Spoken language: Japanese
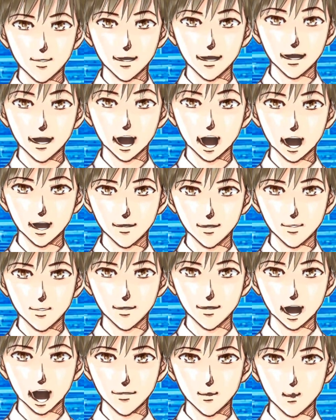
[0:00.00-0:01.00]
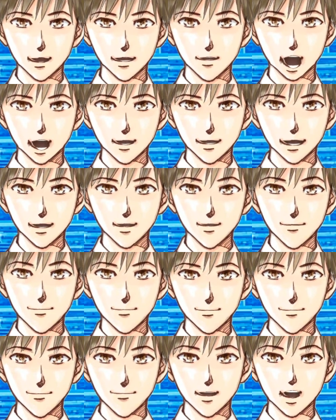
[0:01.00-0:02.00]
JR 東海道線
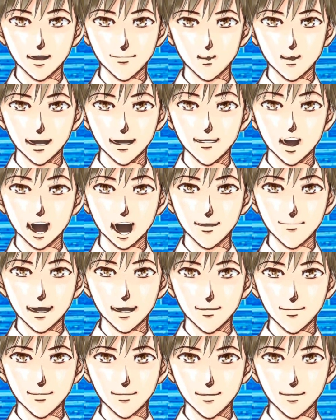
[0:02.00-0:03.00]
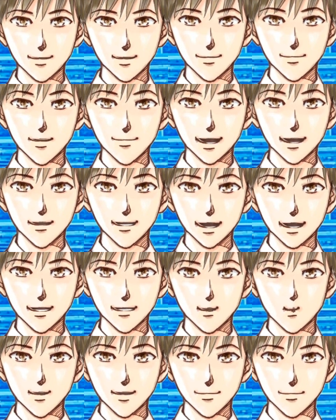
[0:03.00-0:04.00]
の大船藤沢間に
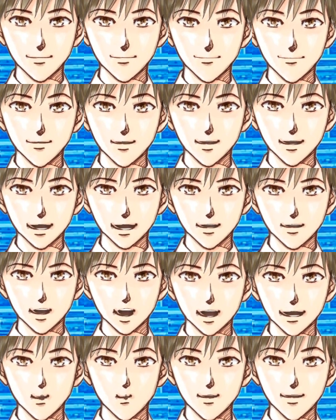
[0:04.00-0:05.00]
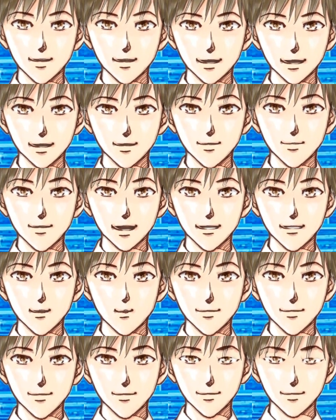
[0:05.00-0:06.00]
2032年頃に開業を予定
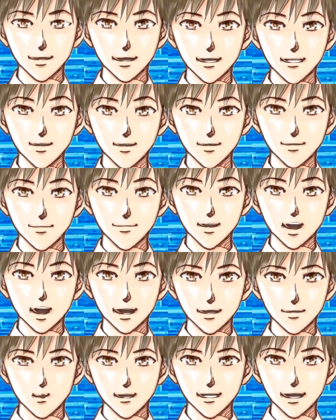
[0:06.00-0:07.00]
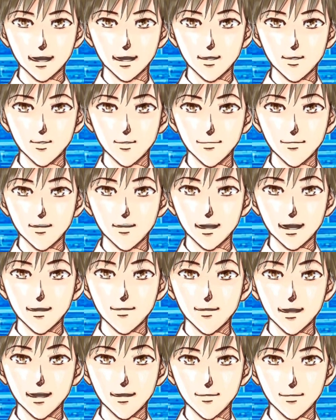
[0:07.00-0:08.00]
する仮称村岡新駅につ
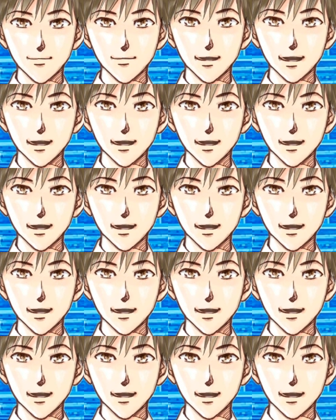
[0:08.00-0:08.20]
いて、